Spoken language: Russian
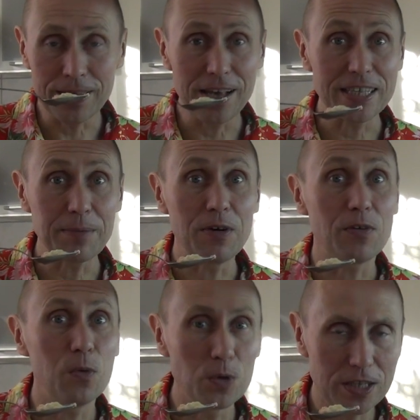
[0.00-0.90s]
И самых
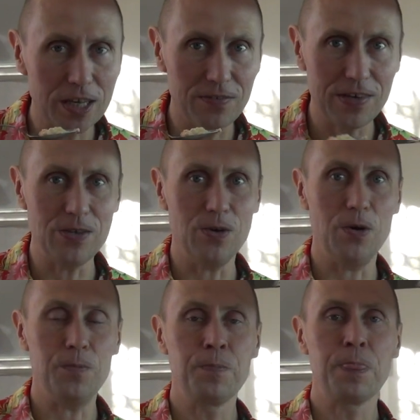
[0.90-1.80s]
вкусных
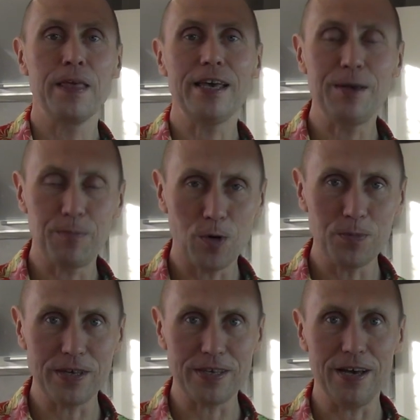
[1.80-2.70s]
видео. И
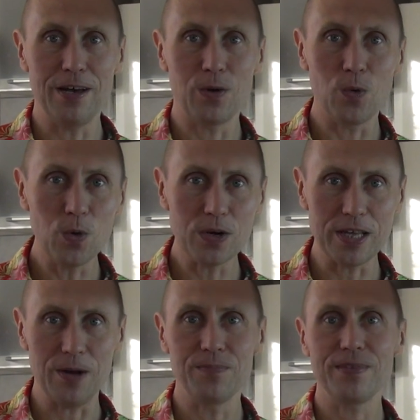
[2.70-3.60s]
помните,
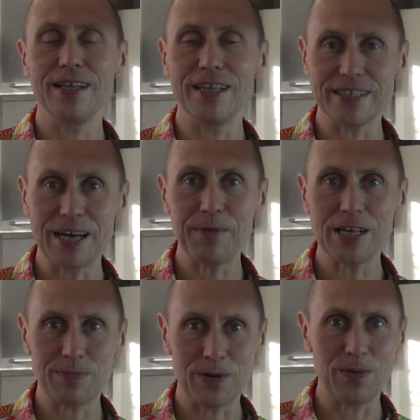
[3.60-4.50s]
кухня – это самое
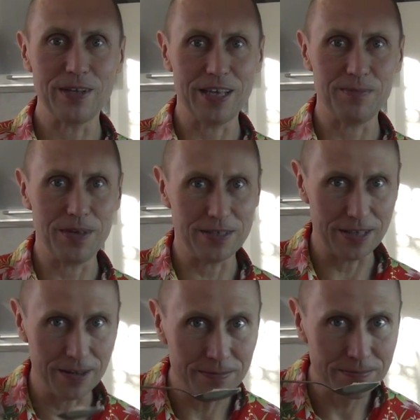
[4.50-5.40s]
спокойное
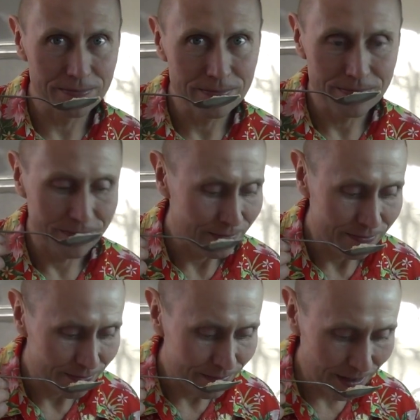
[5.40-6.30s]
место.
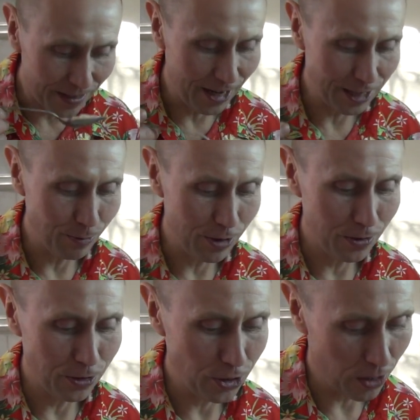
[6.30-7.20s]
Класс,
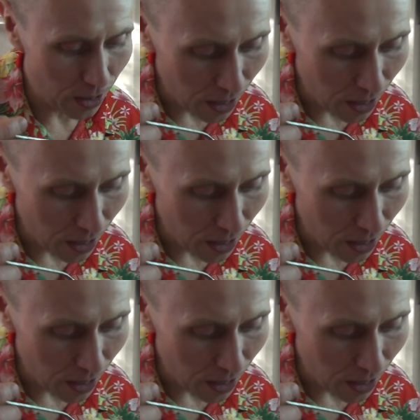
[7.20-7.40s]
бульончик.